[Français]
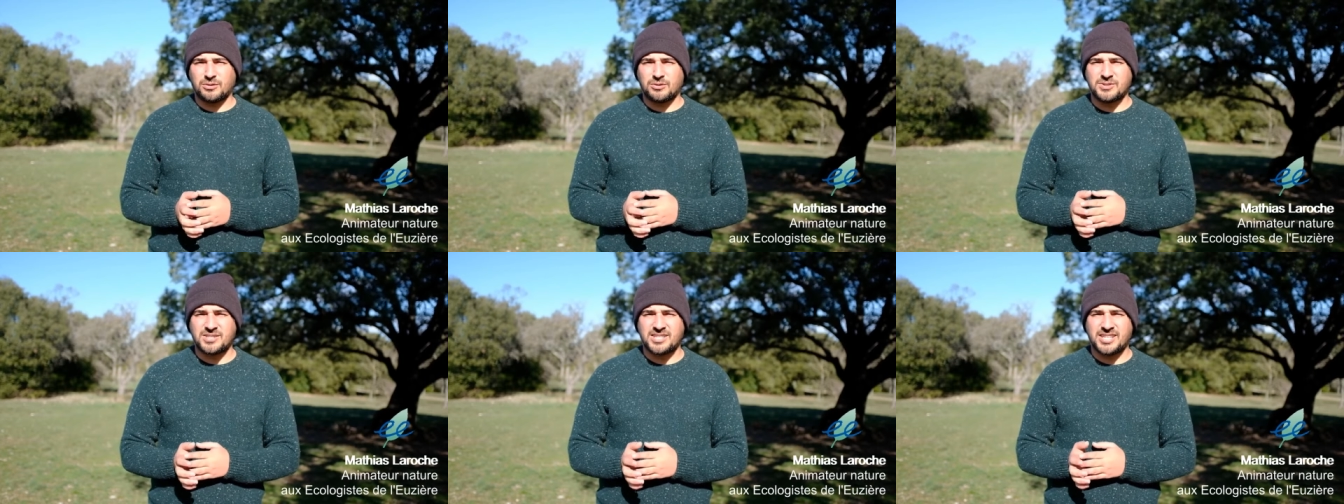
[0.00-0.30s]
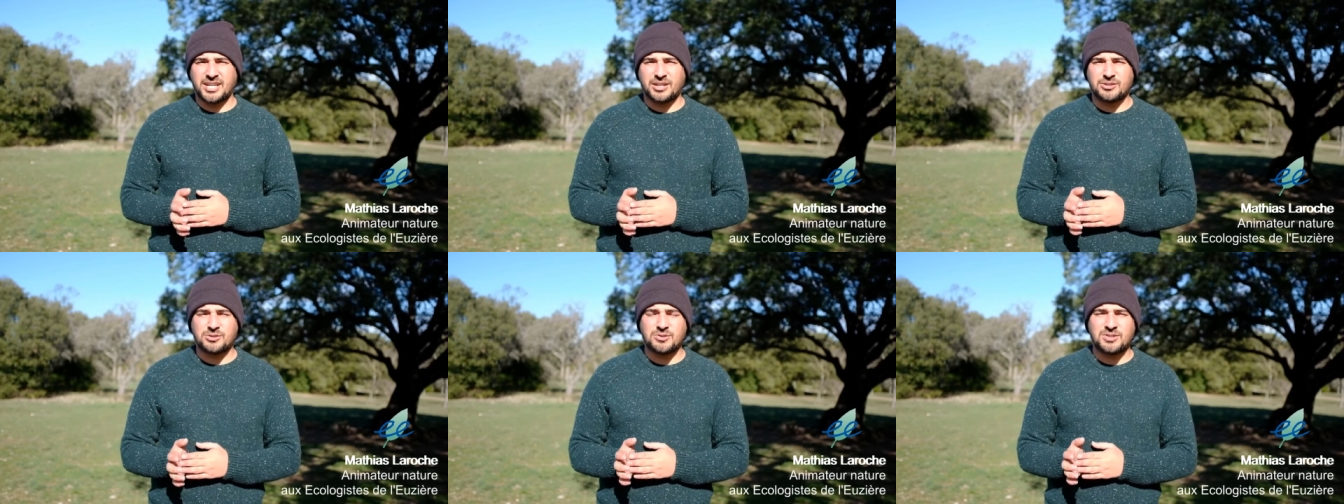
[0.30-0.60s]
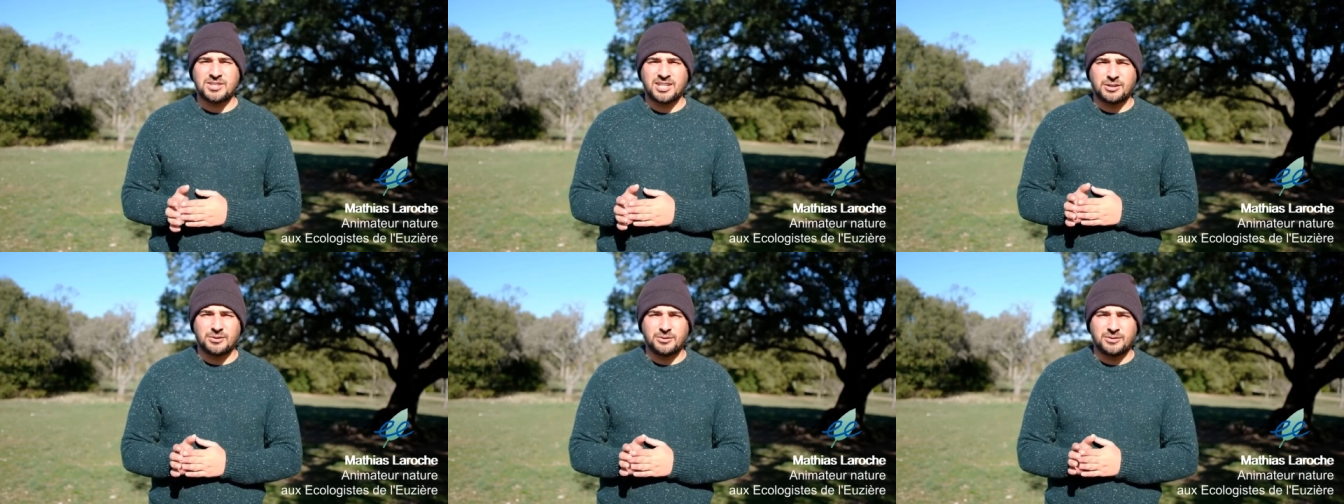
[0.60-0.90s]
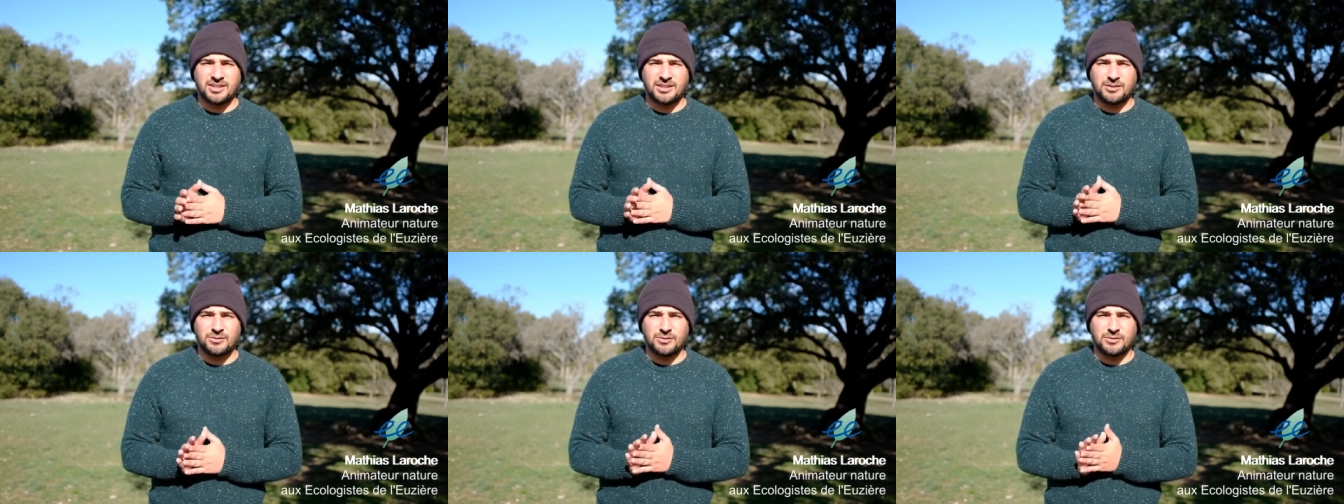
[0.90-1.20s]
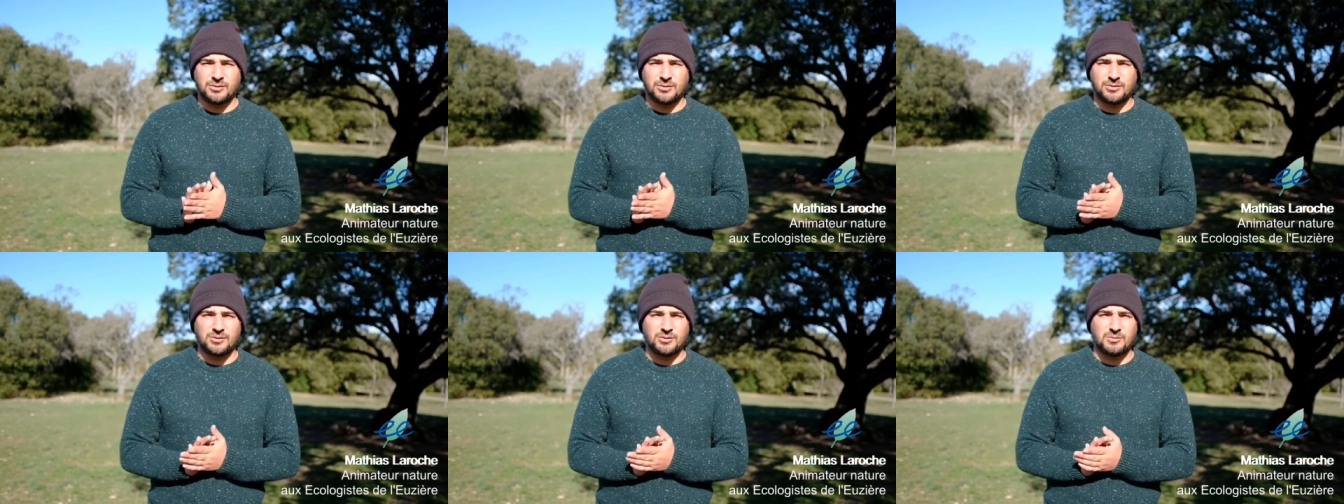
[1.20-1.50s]
Lezière, juste à côté
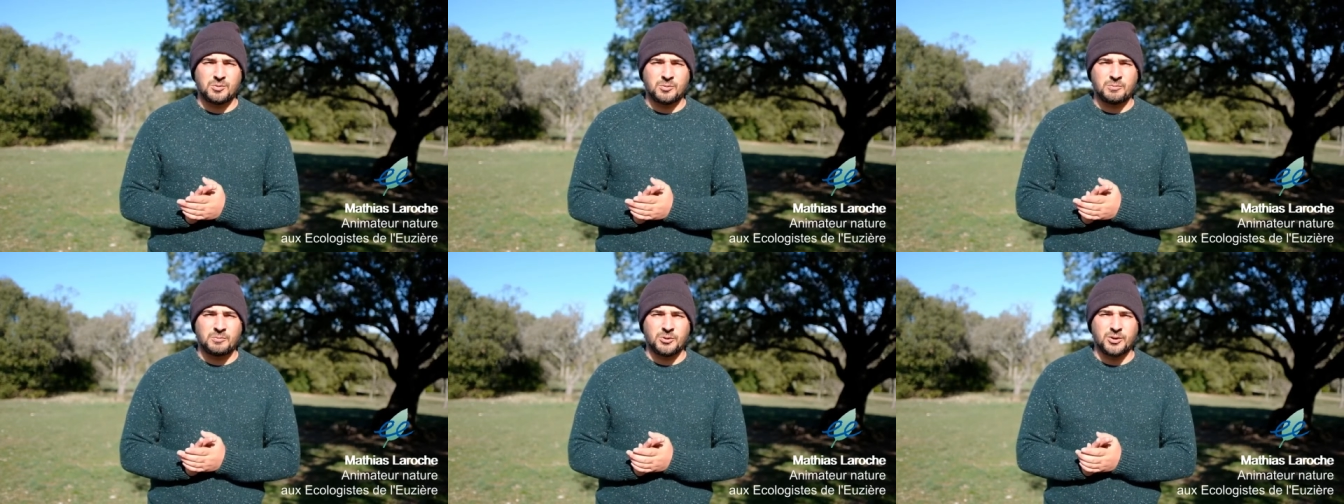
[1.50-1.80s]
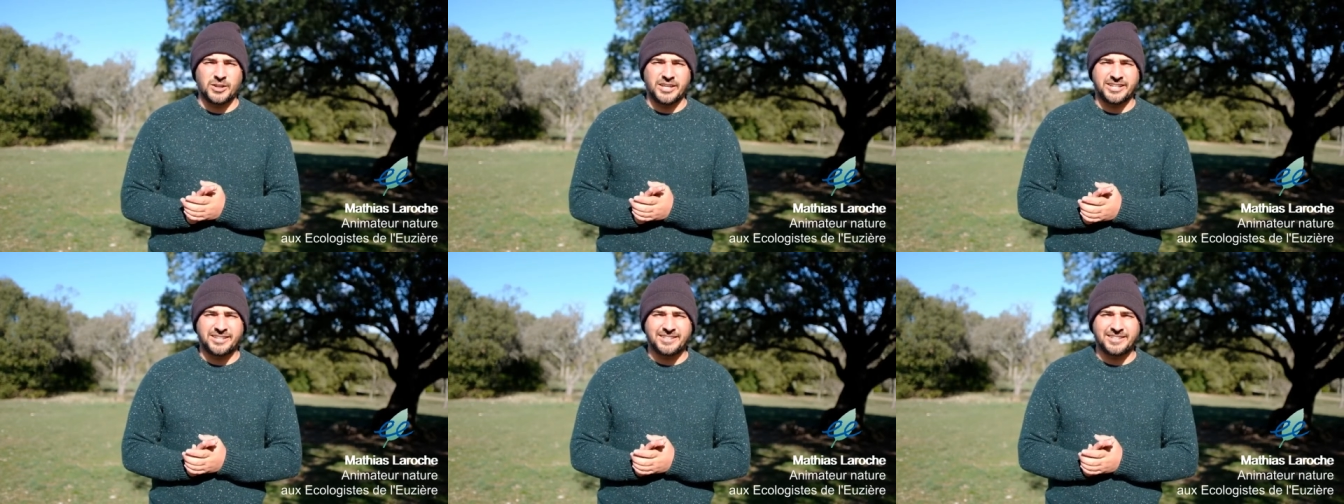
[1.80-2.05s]
de Montpellier.